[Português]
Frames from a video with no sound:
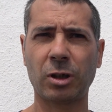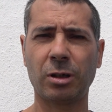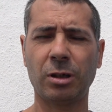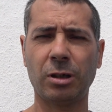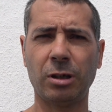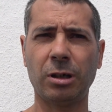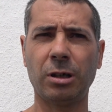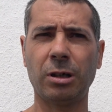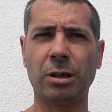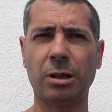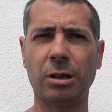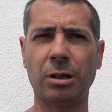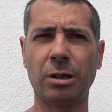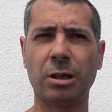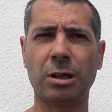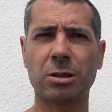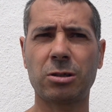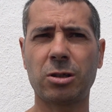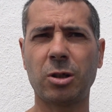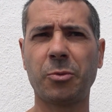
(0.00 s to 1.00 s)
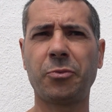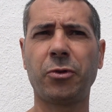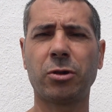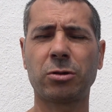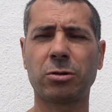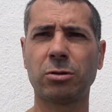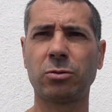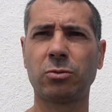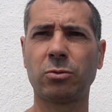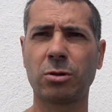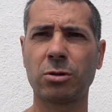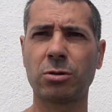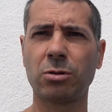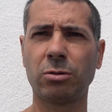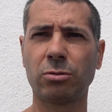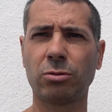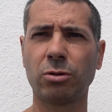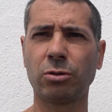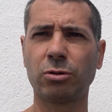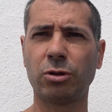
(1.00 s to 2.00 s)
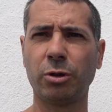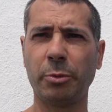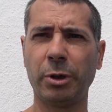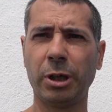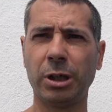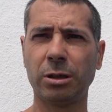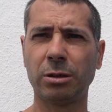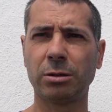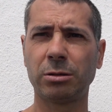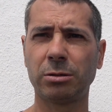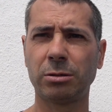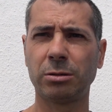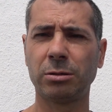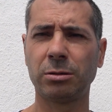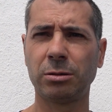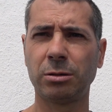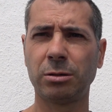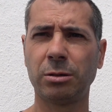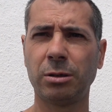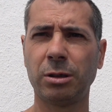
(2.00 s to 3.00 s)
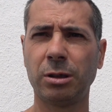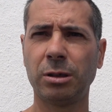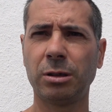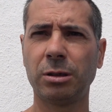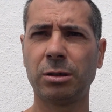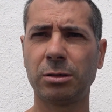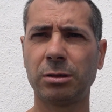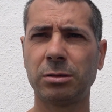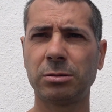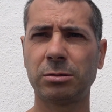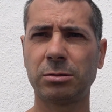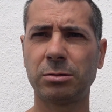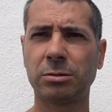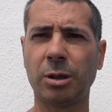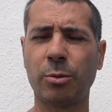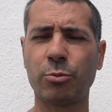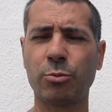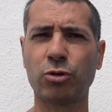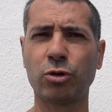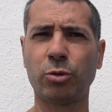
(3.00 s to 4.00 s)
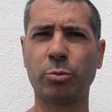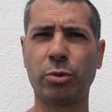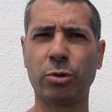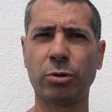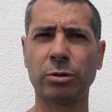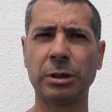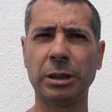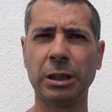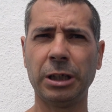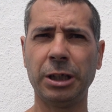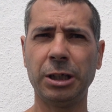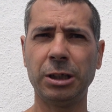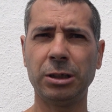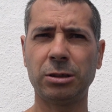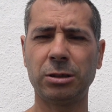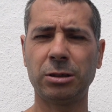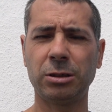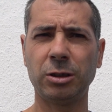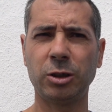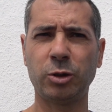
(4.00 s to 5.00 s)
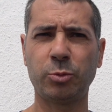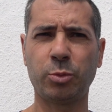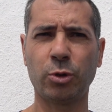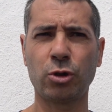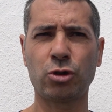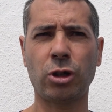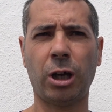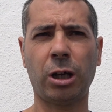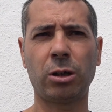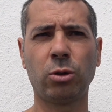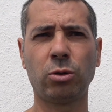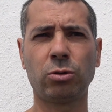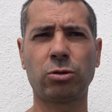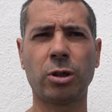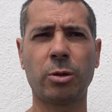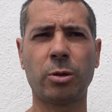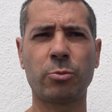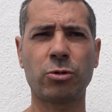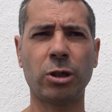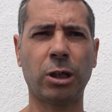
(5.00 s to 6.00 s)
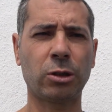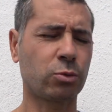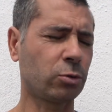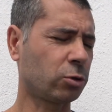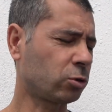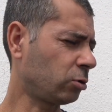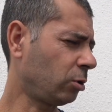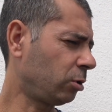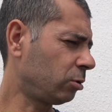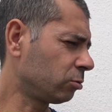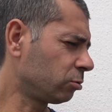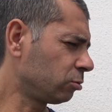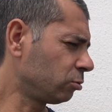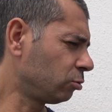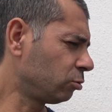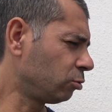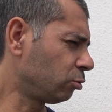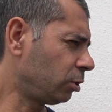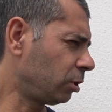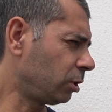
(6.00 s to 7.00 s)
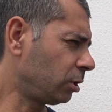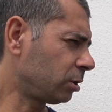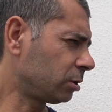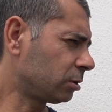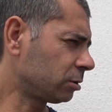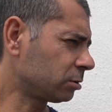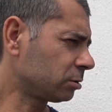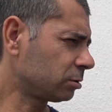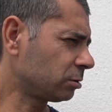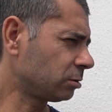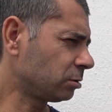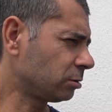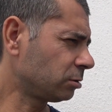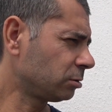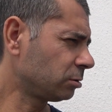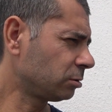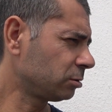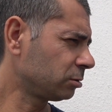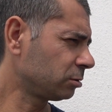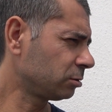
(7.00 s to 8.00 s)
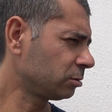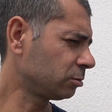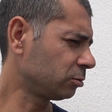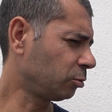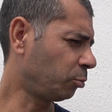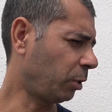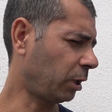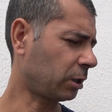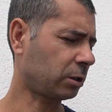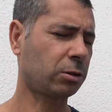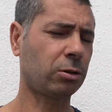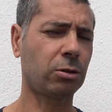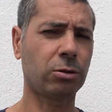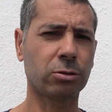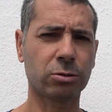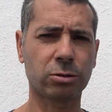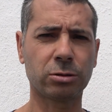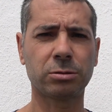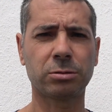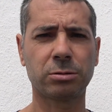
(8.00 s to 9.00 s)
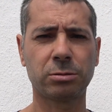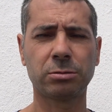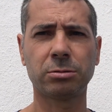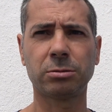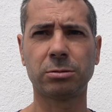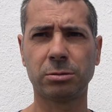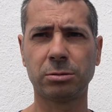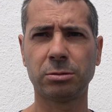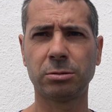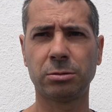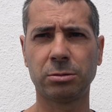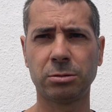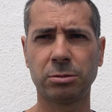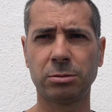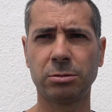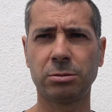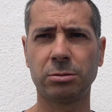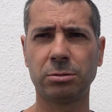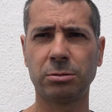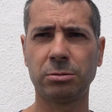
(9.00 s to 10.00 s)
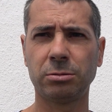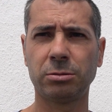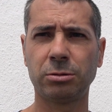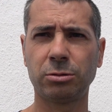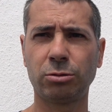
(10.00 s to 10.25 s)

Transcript: Ah, sempre volta de umas 8, 8 8 8, 8 e meia, o bolo de leite. Temos um bolo de leite e depois já à noite temos a atuação do... Uh, do Marco Rosa. Marco Rosa, isso é no domingo.